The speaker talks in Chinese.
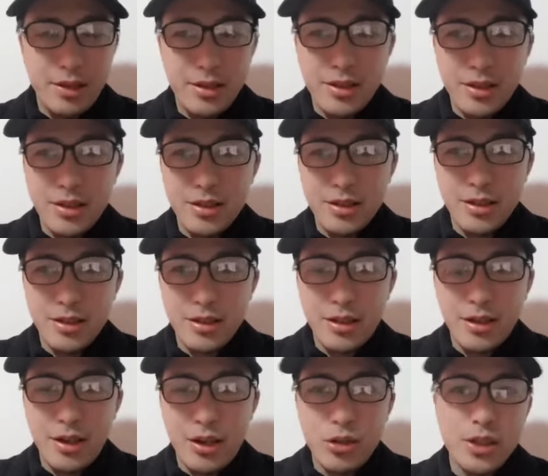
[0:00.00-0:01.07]
这个
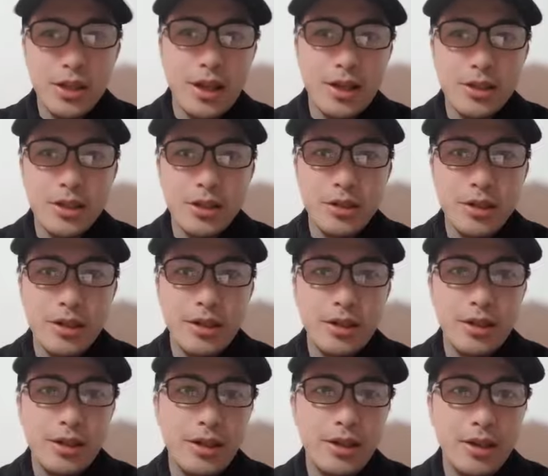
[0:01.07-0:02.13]
是奥斯卡效应。
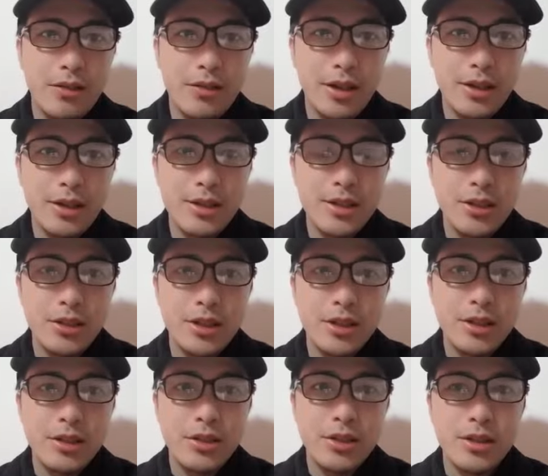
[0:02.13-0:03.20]
另外一个效应
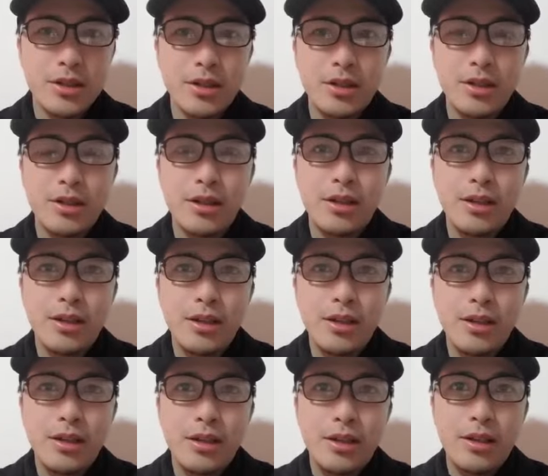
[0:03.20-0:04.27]
就是。
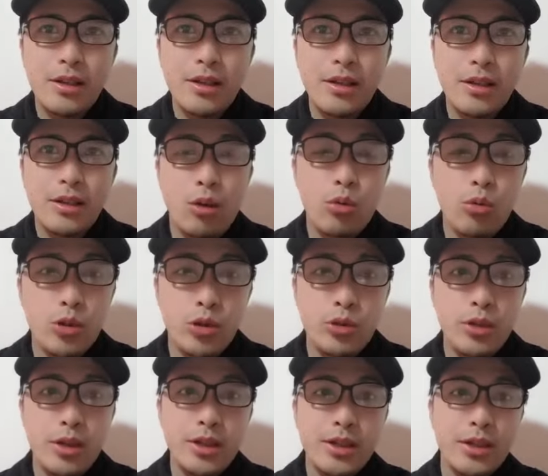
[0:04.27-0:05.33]
摇滚乐
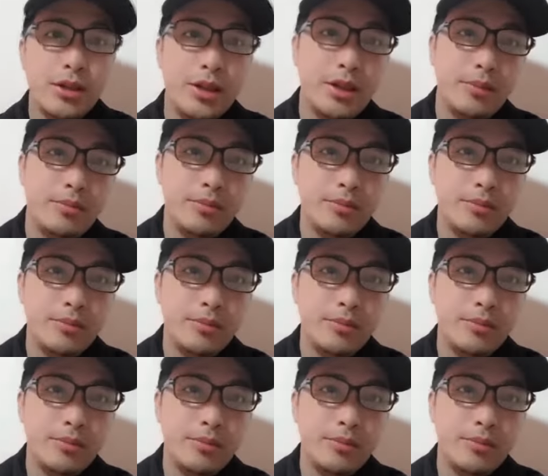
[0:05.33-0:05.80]
的效应，